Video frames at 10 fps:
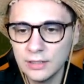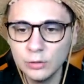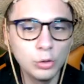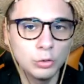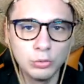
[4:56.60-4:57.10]

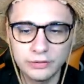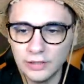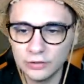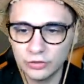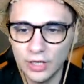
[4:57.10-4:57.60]
loro due si
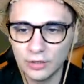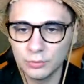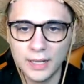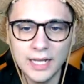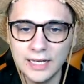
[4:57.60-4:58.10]
lasciarono,
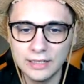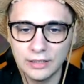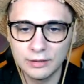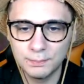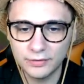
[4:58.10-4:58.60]
magari
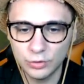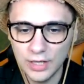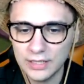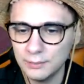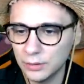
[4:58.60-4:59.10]
eh, passò
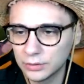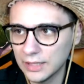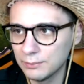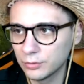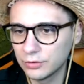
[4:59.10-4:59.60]
anche meno
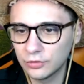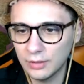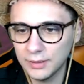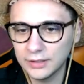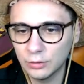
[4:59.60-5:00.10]
tempo,
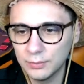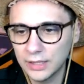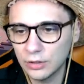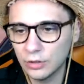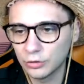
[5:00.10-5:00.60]
sinceramente non mi
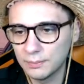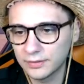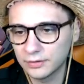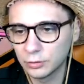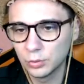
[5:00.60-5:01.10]
ricordo, è
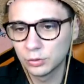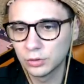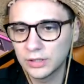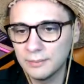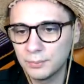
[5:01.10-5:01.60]
passato
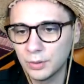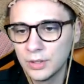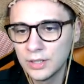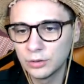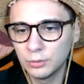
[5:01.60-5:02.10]
molto tempo,
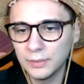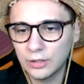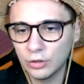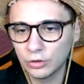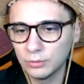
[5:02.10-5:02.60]
non mi
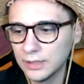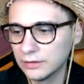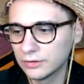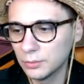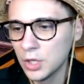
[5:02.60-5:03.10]
ricordo
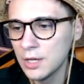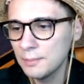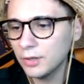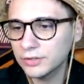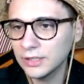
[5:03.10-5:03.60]
benissimo.
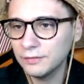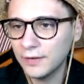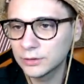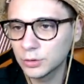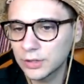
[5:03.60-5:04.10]
Però sta di fatto